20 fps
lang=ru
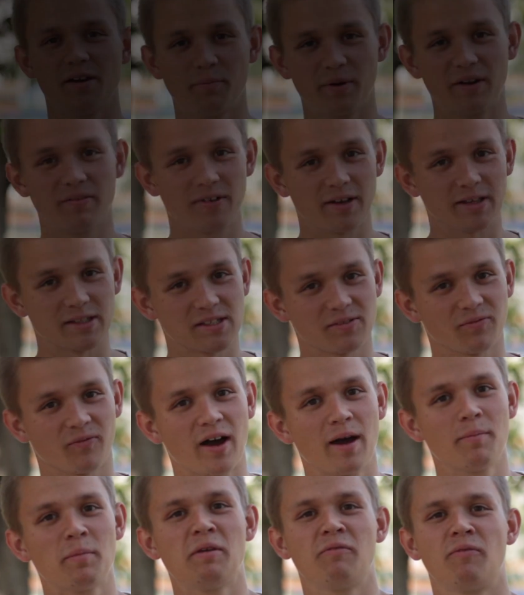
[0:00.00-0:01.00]
Всем привет, с
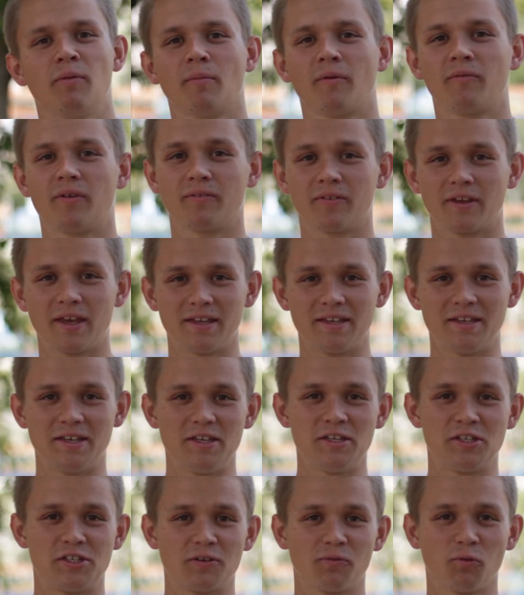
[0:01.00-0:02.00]
вами Ефимов Евгений,
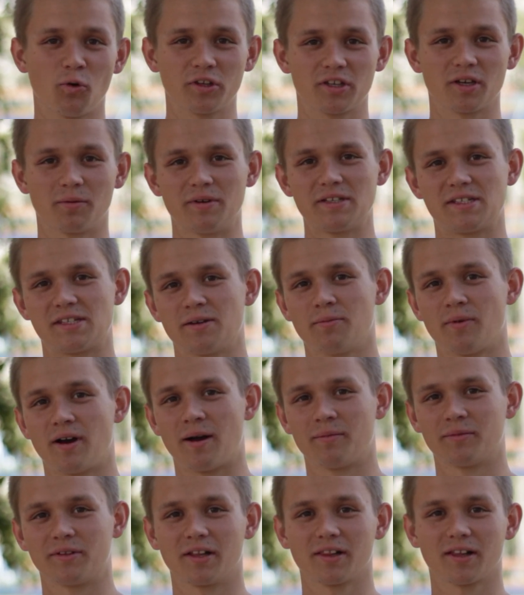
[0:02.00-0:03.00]
и сегодня мы
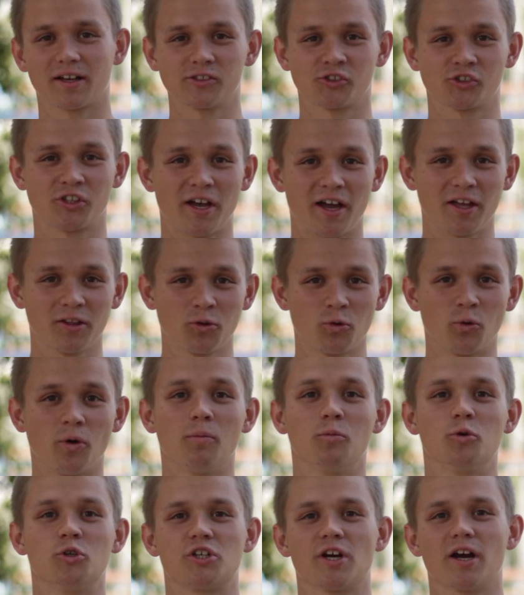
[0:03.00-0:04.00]
снимаем долгожданную
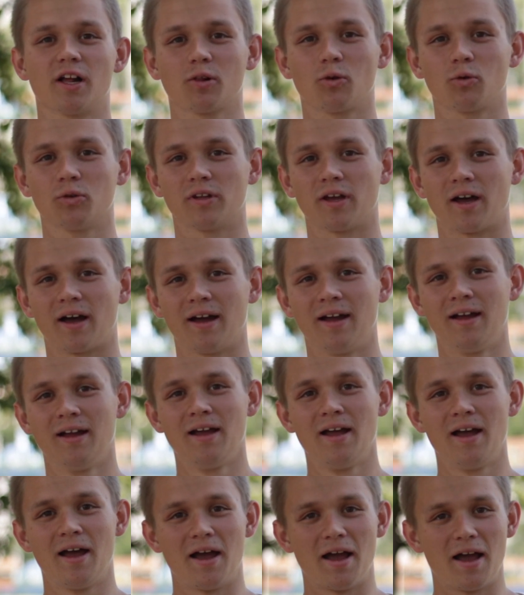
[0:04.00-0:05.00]
обучалку на
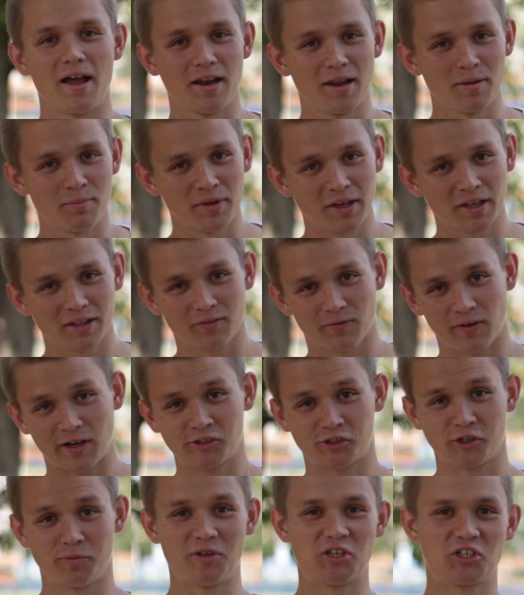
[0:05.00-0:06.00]
элемент
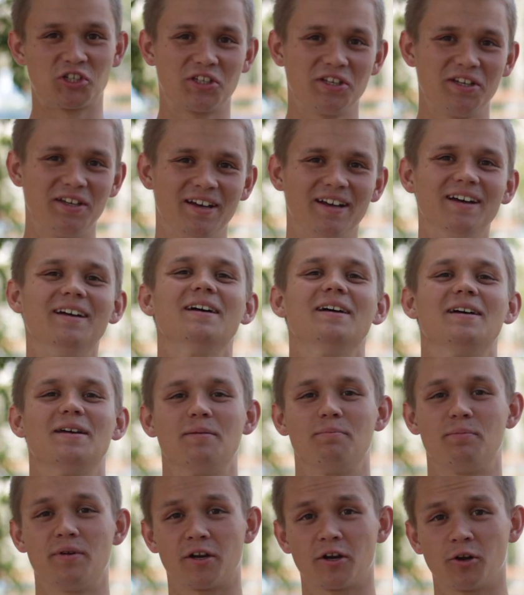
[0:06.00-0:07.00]
вашей мечты –
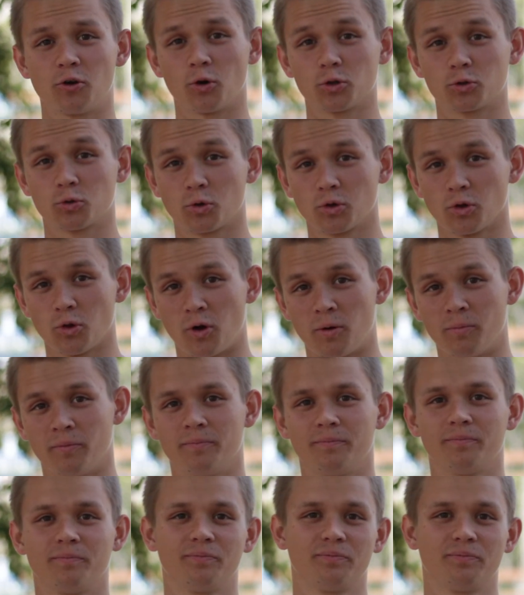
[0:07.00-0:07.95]
перелет углом.